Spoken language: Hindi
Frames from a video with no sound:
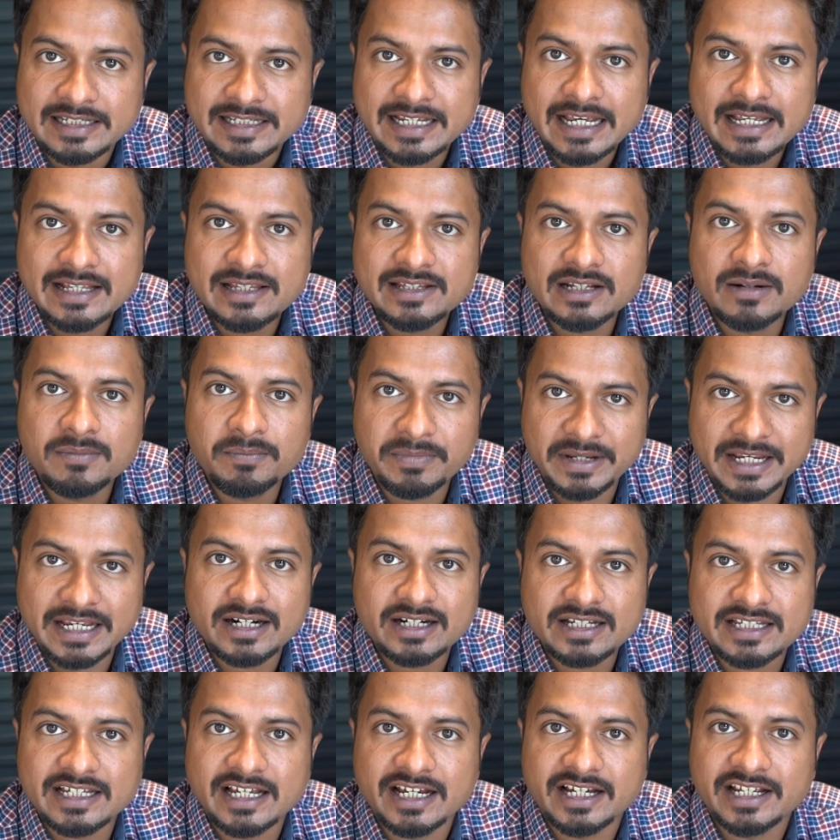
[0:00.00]
ये इंजन पेयर
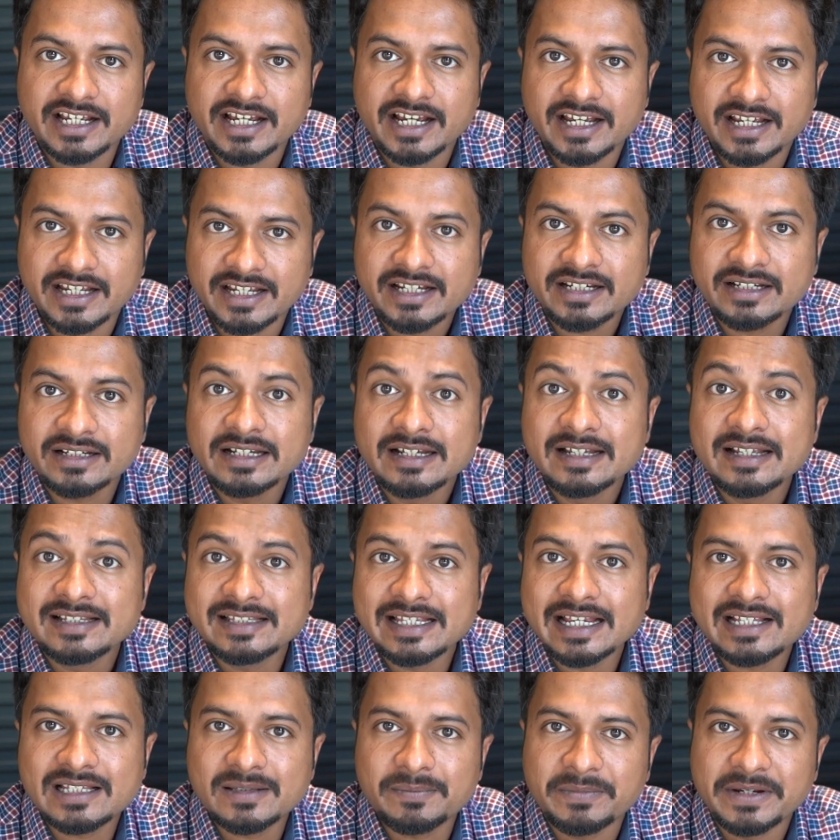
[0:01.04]
किया गया है एक
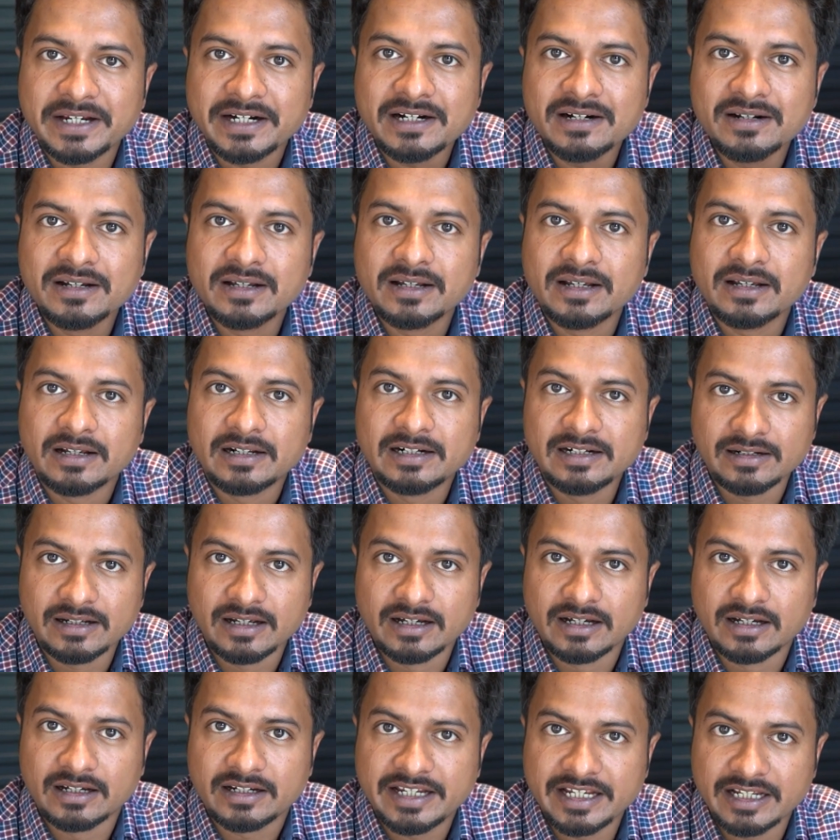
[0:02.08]
सिक्स स्पीड
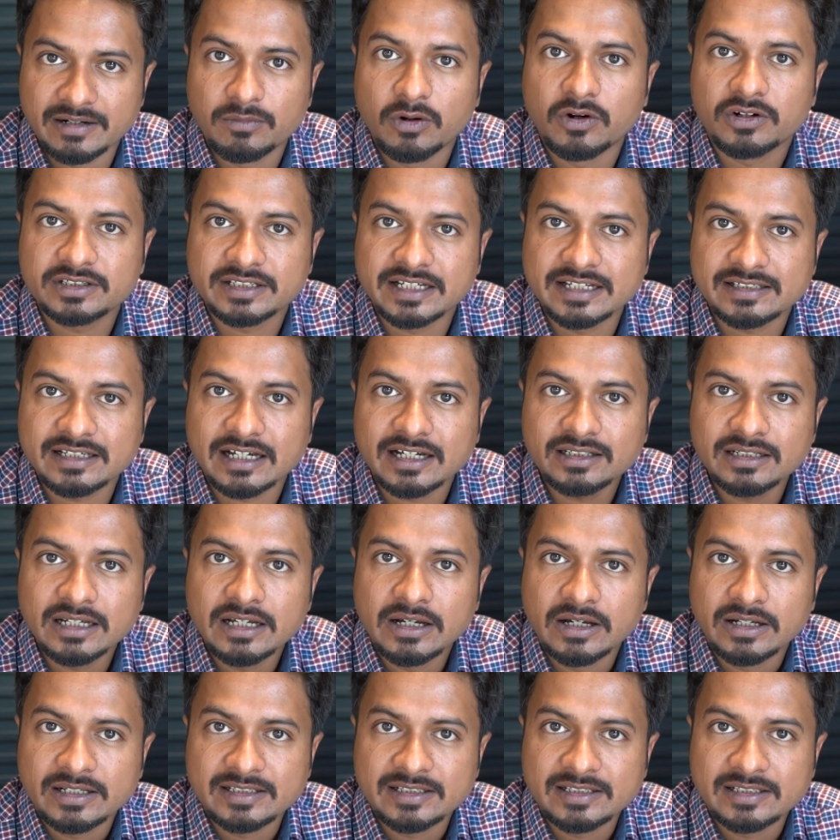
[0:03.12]
गियरबॉक्स के साथ